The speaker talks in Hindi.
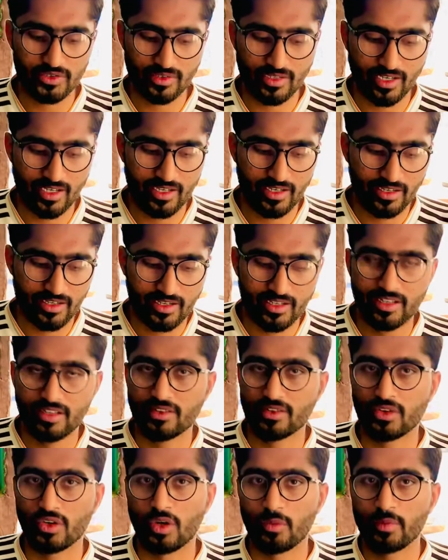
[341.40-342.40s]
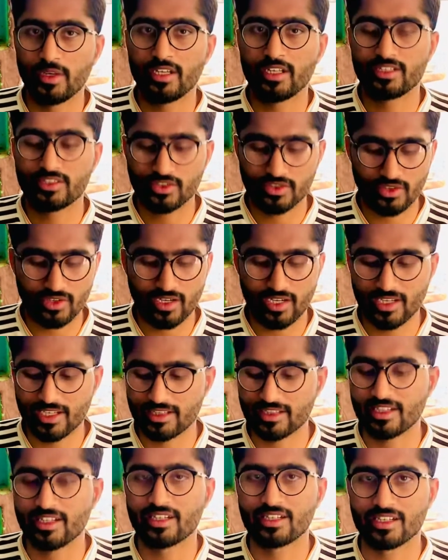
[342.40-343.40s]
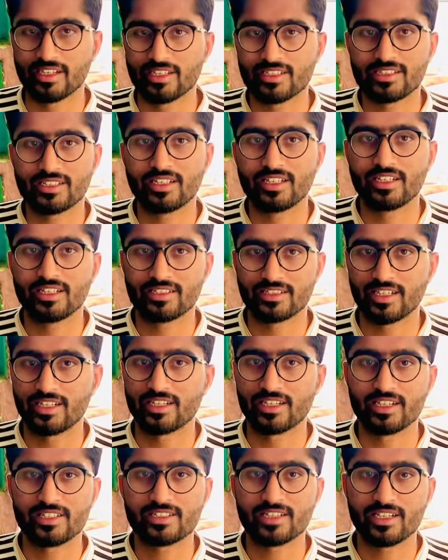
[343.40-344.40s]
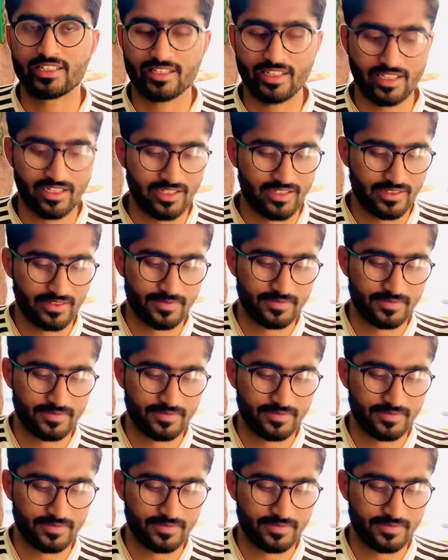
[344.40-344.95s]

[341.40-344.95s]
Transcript: चुका है तो अभी इसको कर लेते हैं टेस्ट इसका टेस्ट कहता है